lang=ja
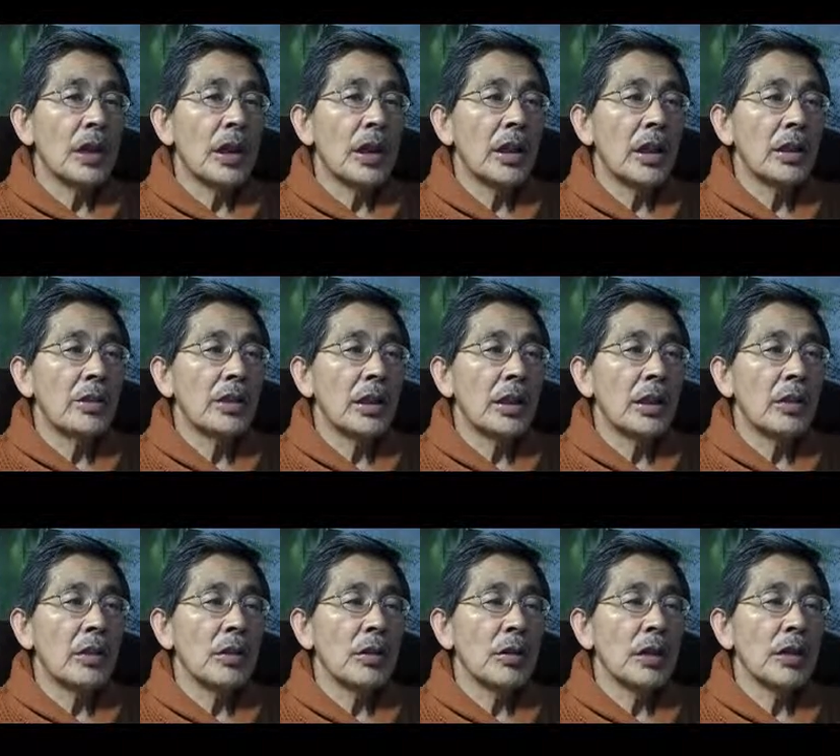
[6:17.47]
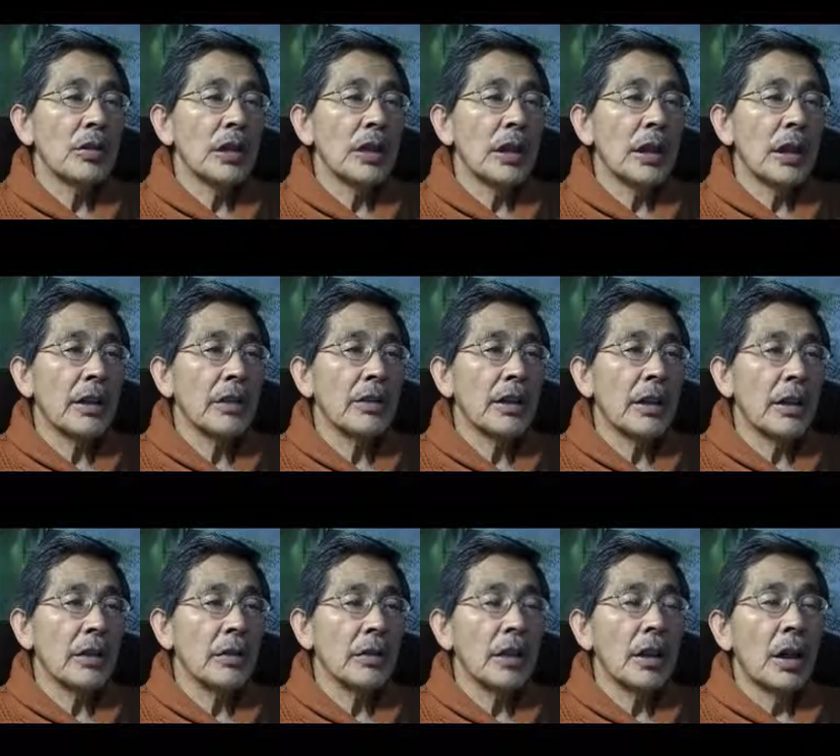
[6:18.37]
倹約的といった性格に
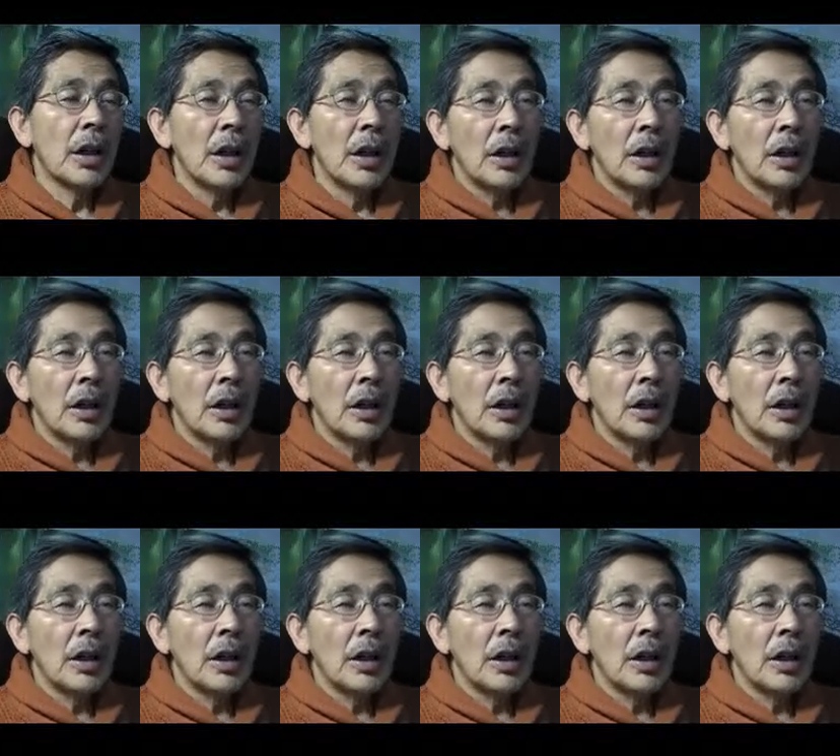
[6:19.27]
なると。